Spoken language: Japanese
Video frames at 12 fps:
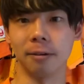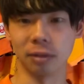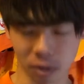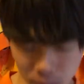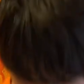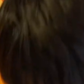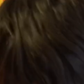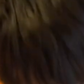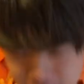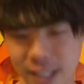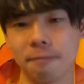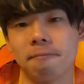本当に申し訳な
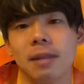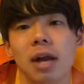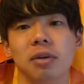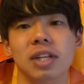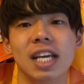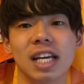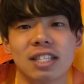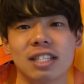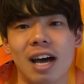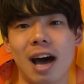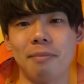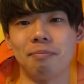い。2月
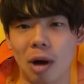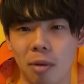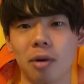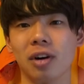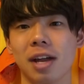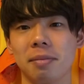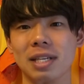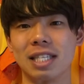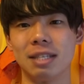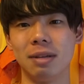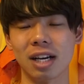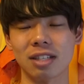はバコバコやりま
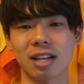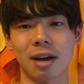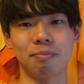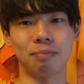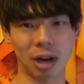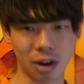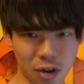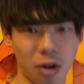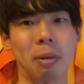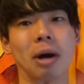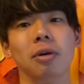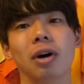す。2月は
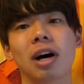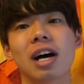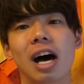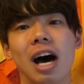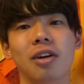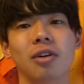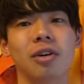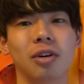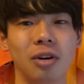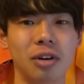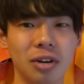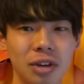バッコバコ、
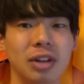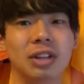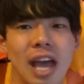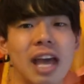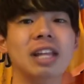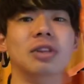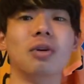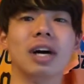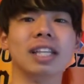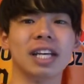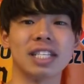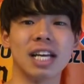動
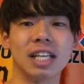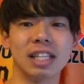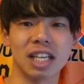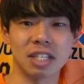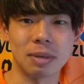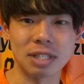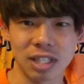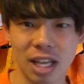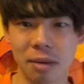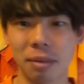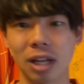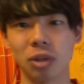画たくさん出しますん
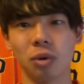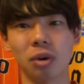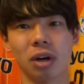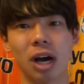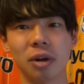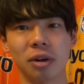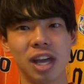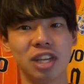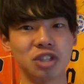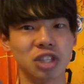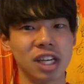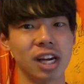で、まだ編
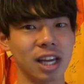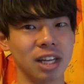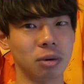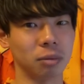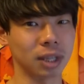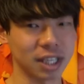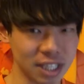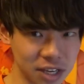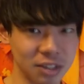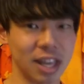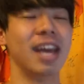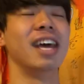集してないのもたくさんあ
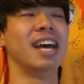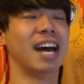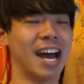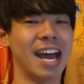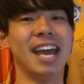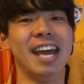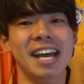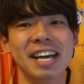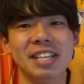るんで、はい。